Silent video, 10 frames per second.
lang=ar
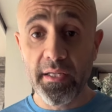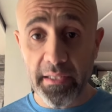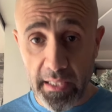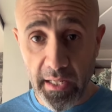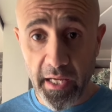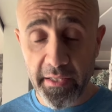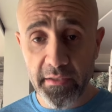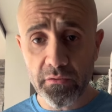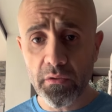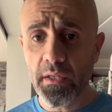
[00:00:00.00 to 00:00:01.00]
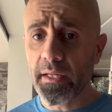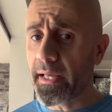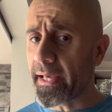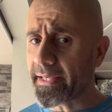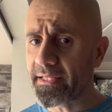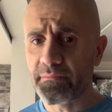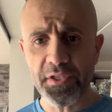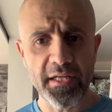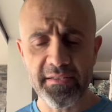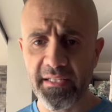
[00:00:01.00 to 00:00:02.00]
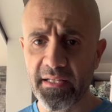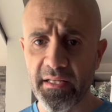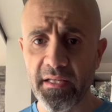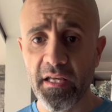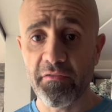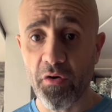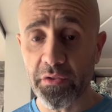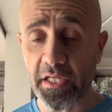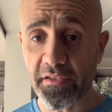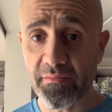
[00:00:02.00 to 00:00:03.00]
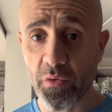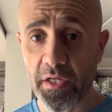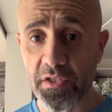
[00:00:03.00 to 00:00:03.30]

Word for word: كل حياته اكيد مش حرزانه يفوت على جسمه هيك